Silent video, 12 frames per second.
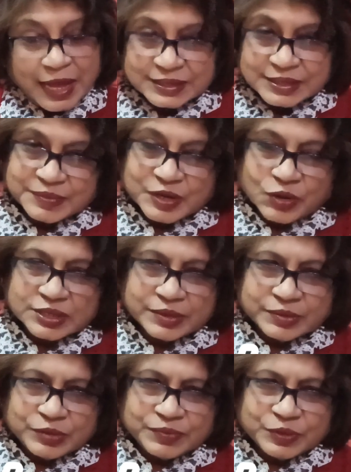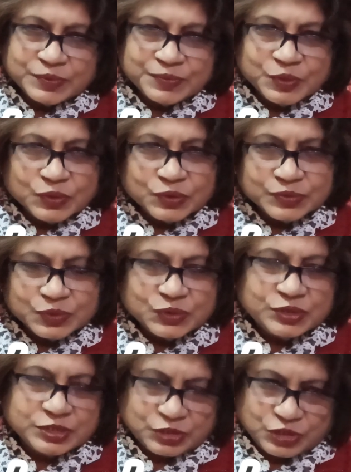আজ আমরা কথা বলবো ব্লু
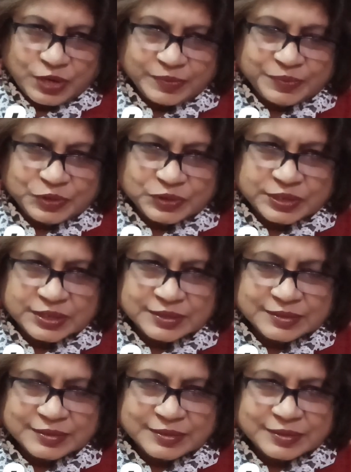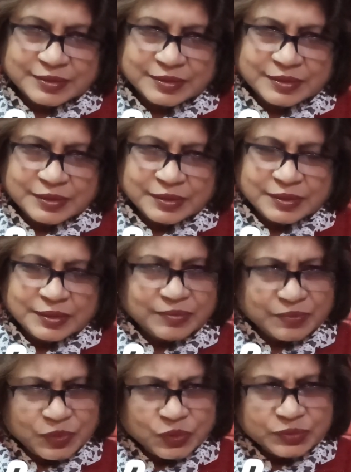মুড সম্পর্কে
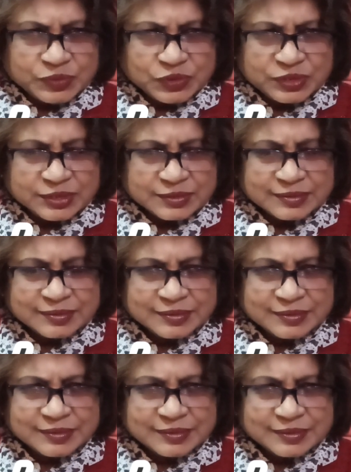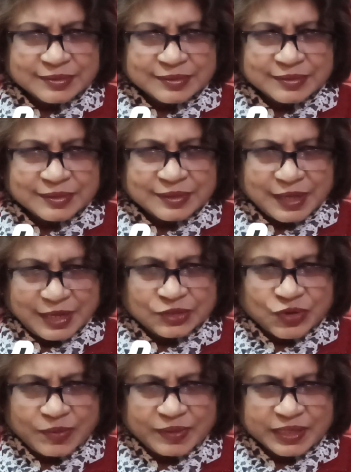ব্লু মুড
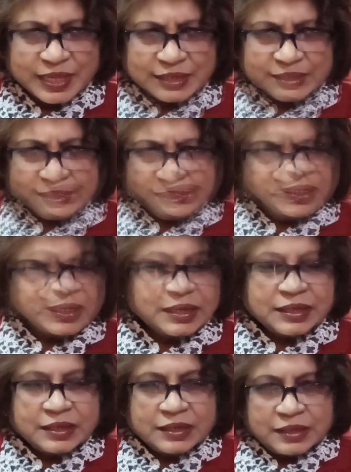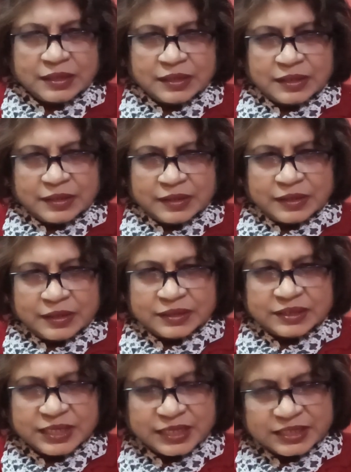একটু অবাক লাগছে
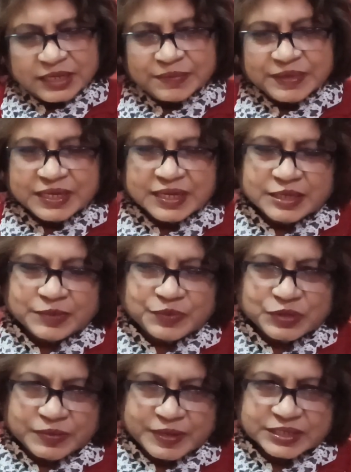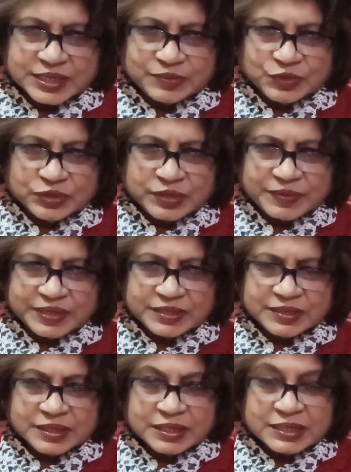চিকিৎসা বিজ্ঞানের পরিভাষায় বলতে পারি
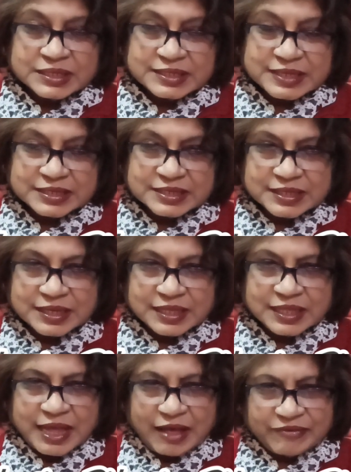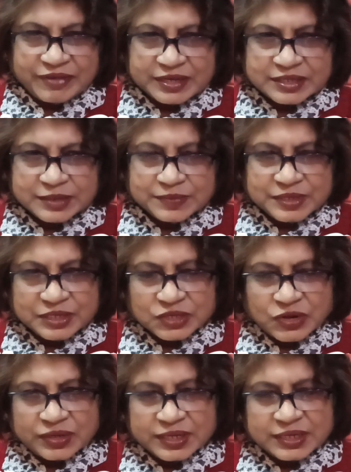সিজনাল অ্যাফেক্টিভ
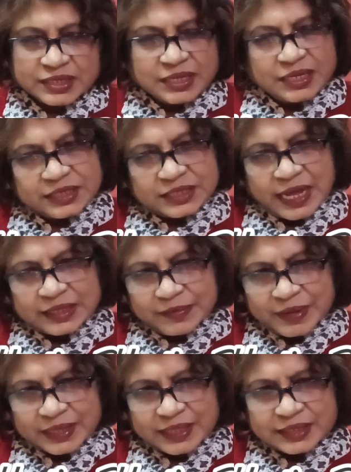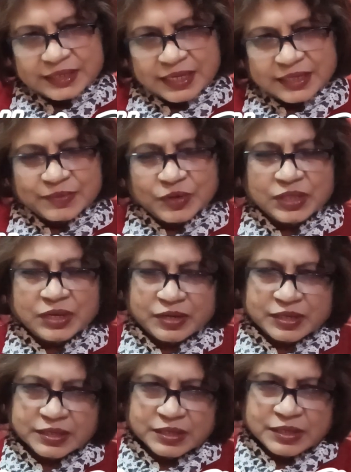ডিসঅর্ডার সাদা বাংলায় যাকে বলা
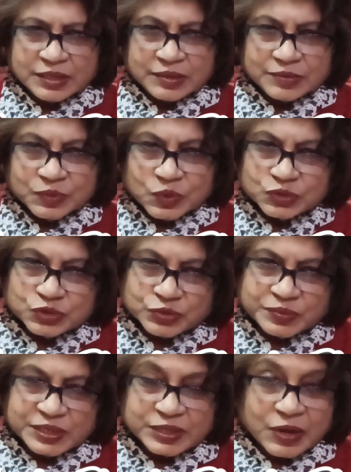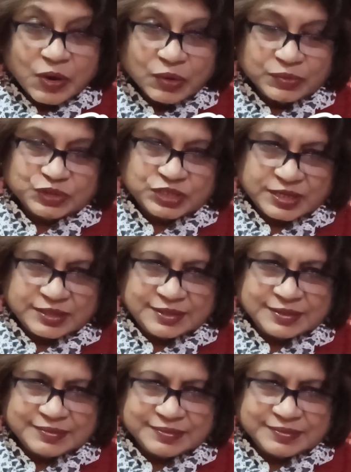হয় মৌসুমি অবসাদ